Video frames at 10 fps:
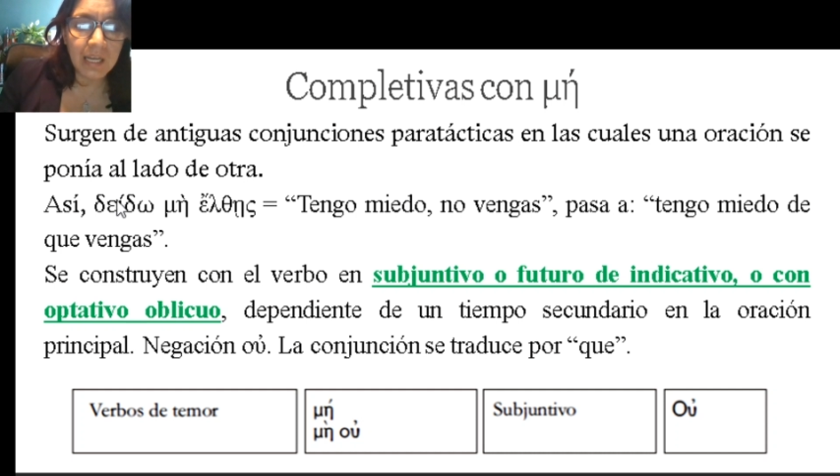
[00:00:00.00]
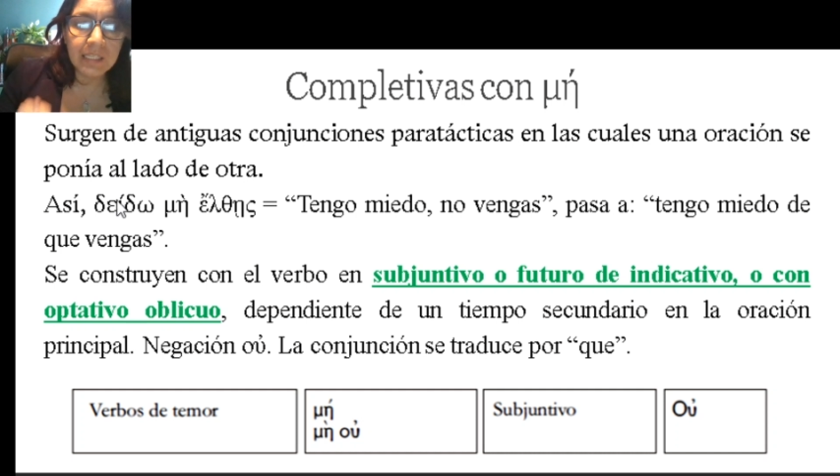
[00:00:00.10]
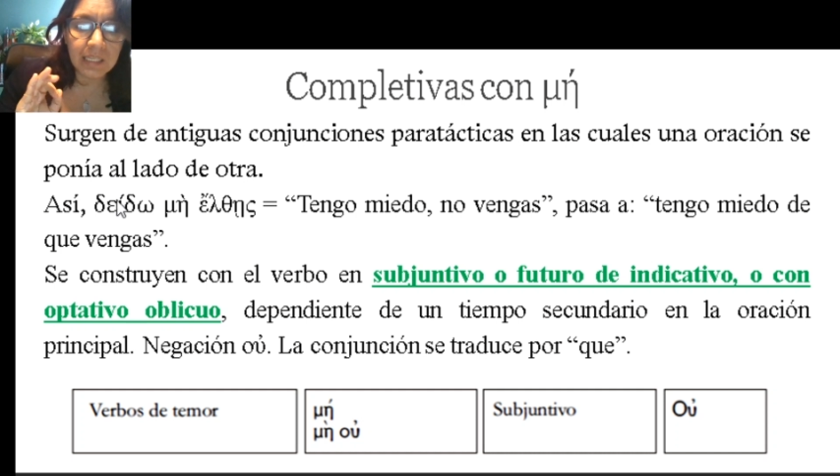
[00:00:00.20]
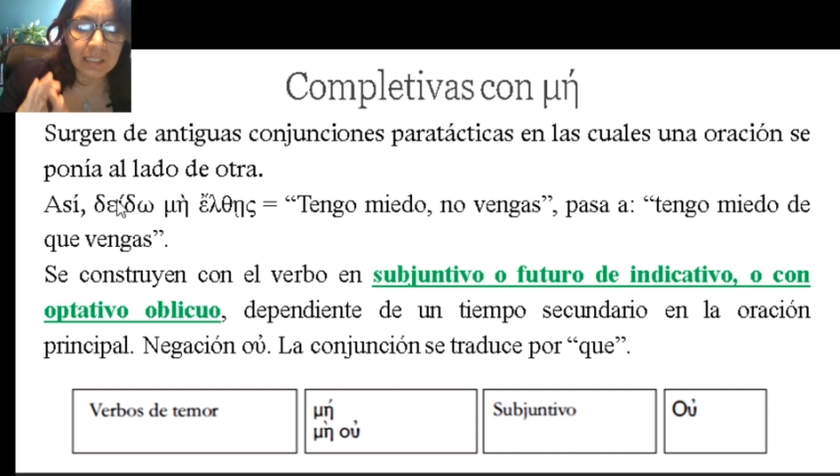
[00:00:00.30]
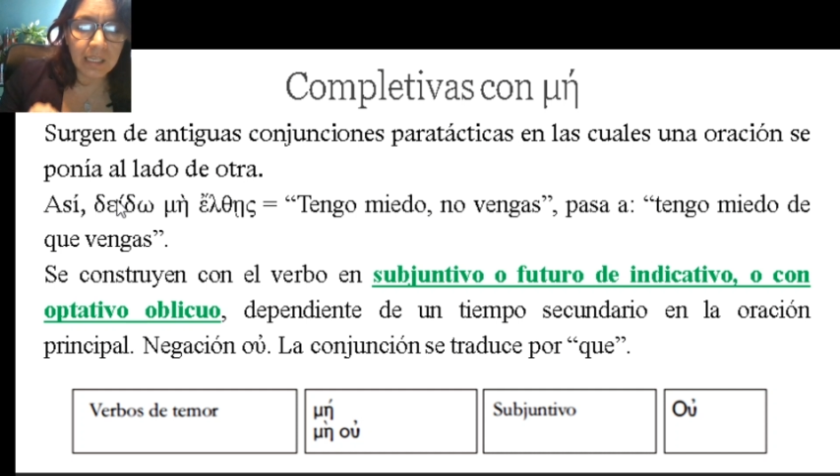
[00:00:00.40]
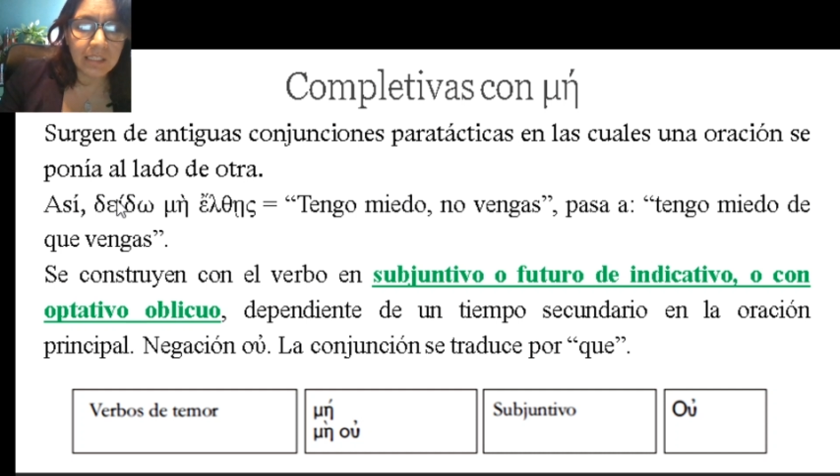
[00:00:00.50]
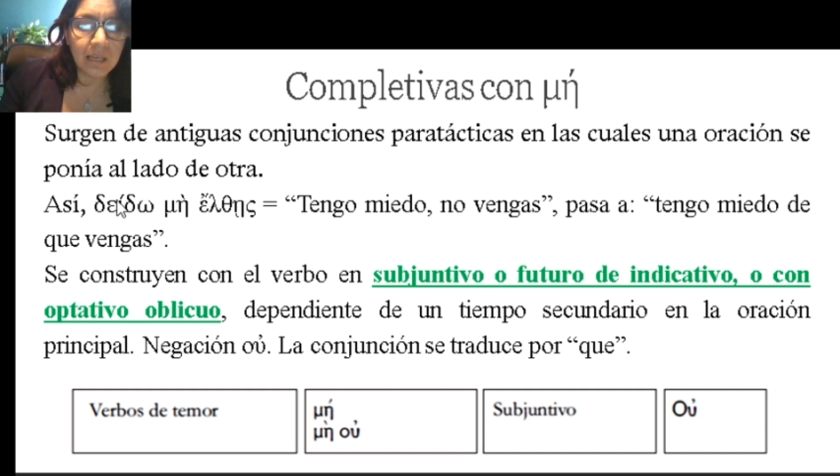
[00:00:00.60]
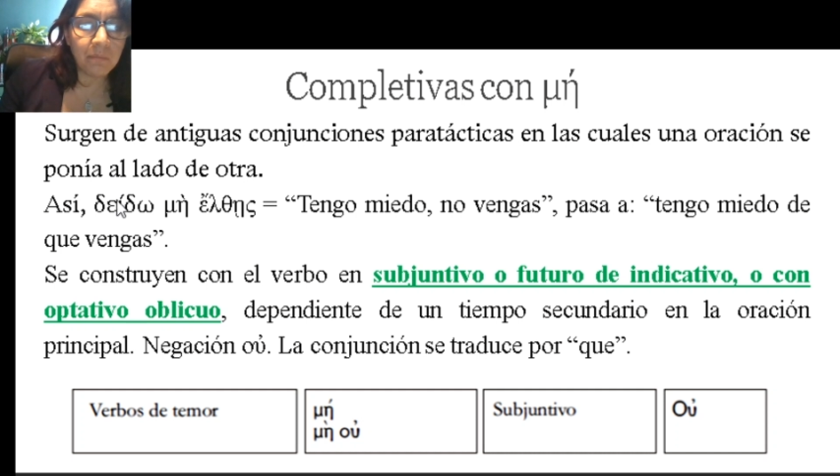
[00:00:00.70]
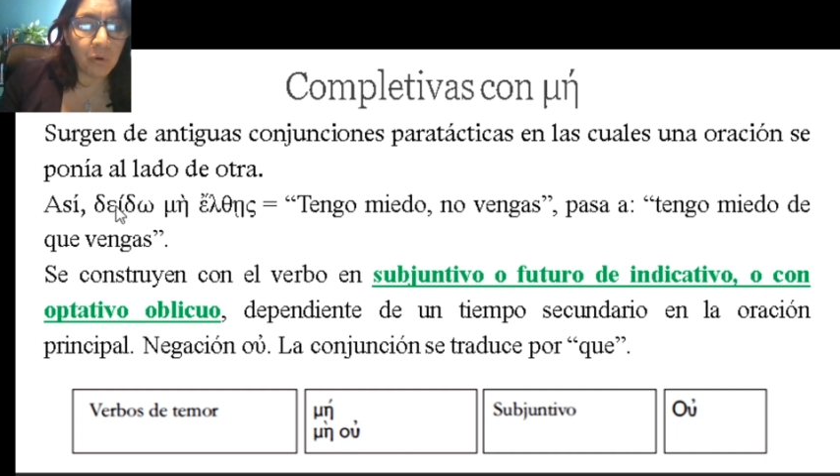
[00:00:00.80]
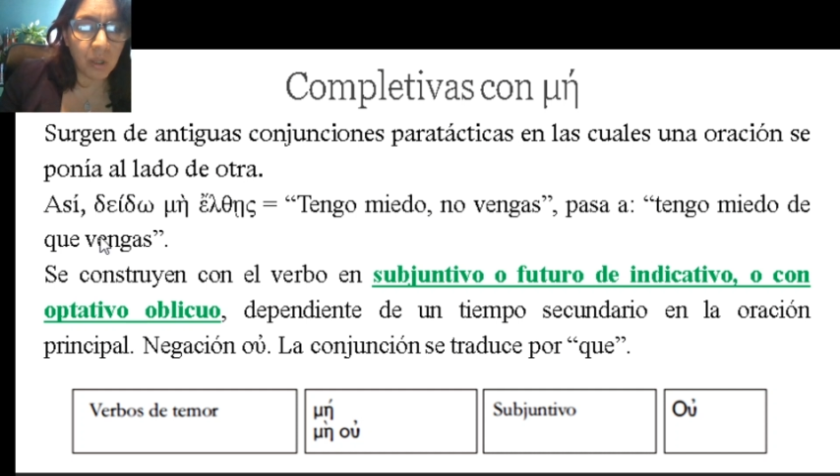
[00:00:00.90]
Si es
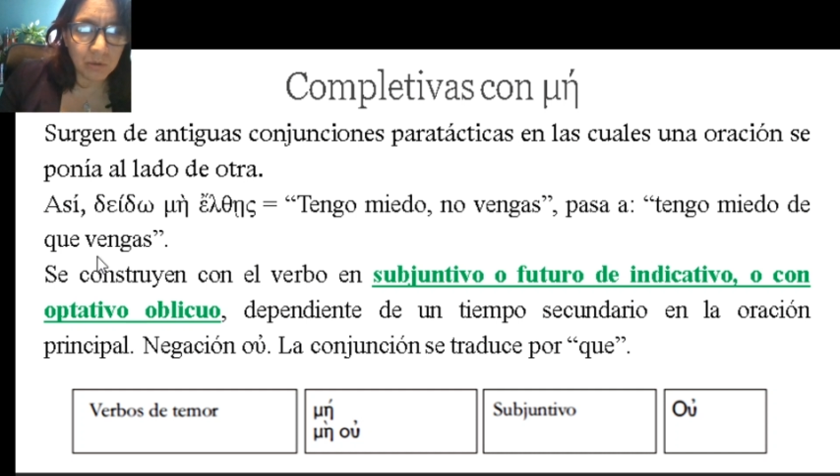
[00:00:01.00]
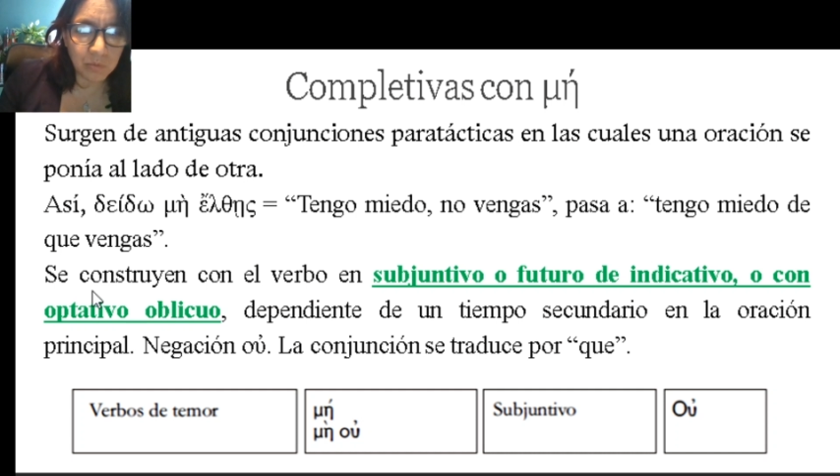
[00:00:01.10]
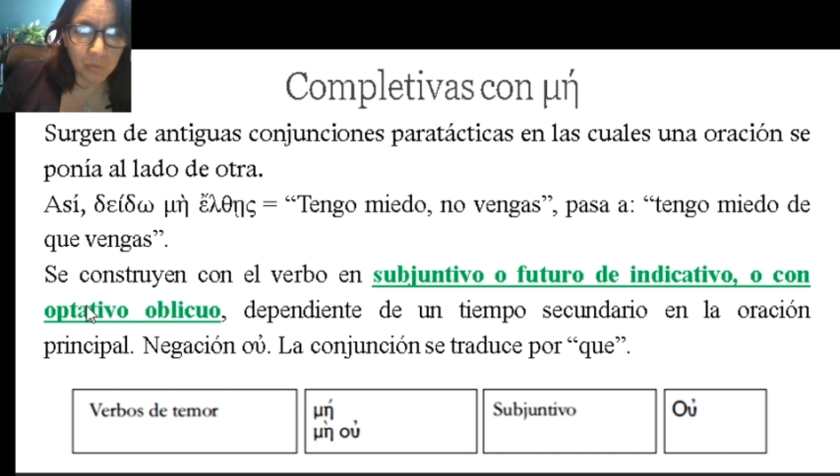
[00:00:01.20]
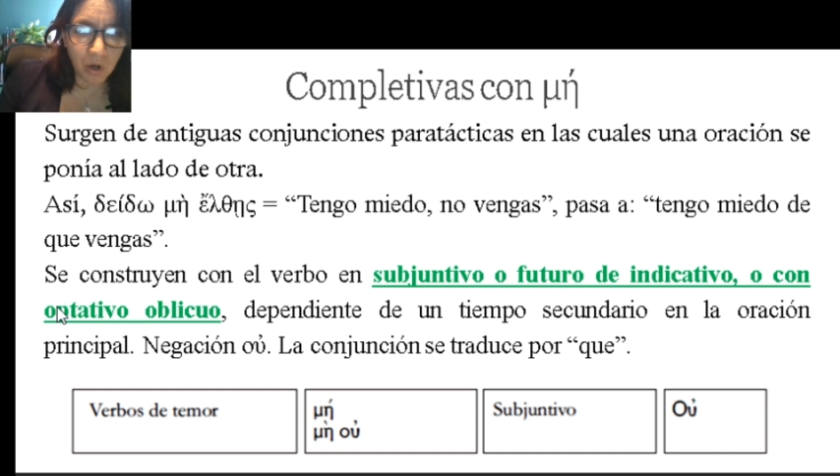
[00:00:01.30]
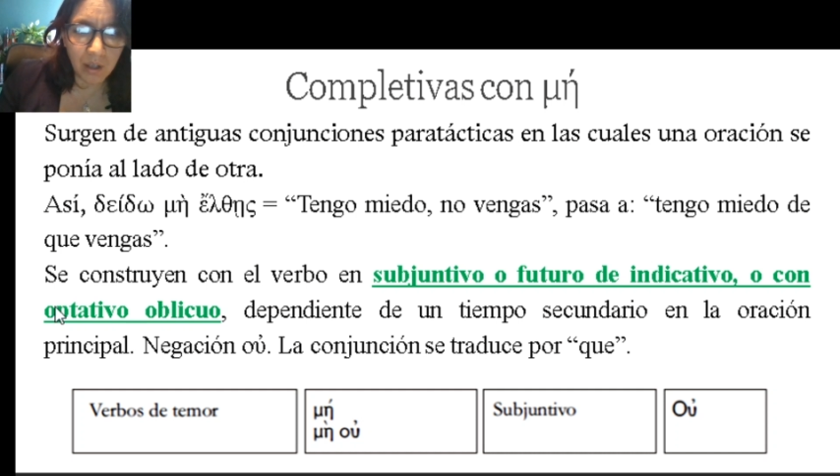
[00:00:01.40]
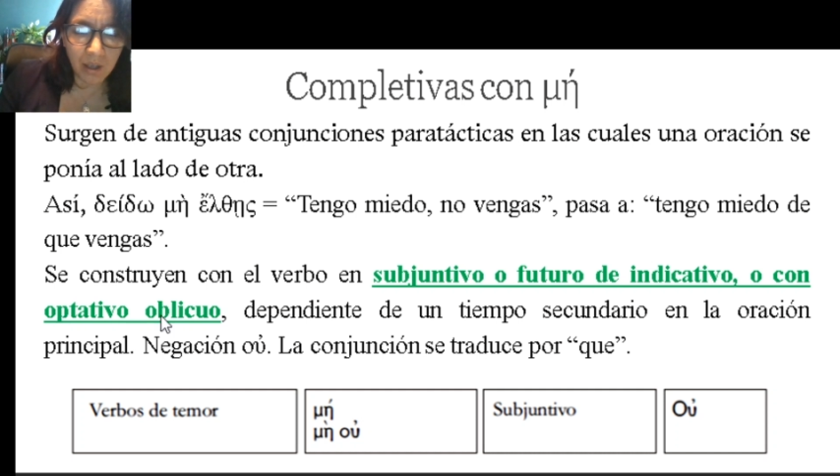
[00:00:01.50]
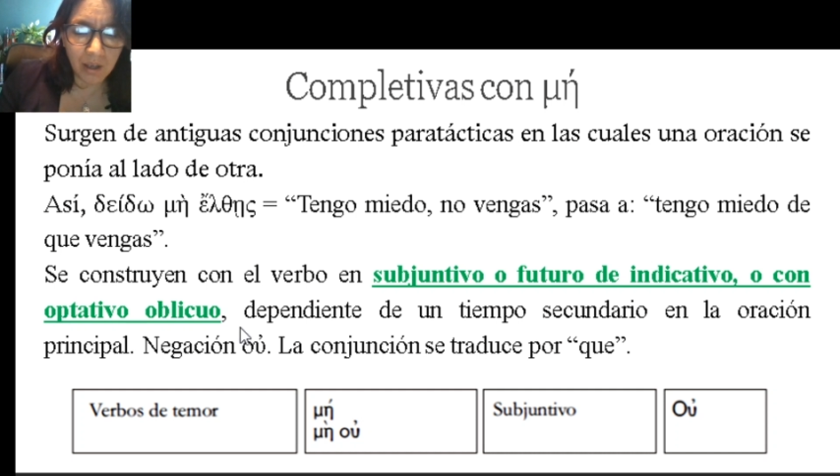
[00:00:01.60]
así, podemos eh,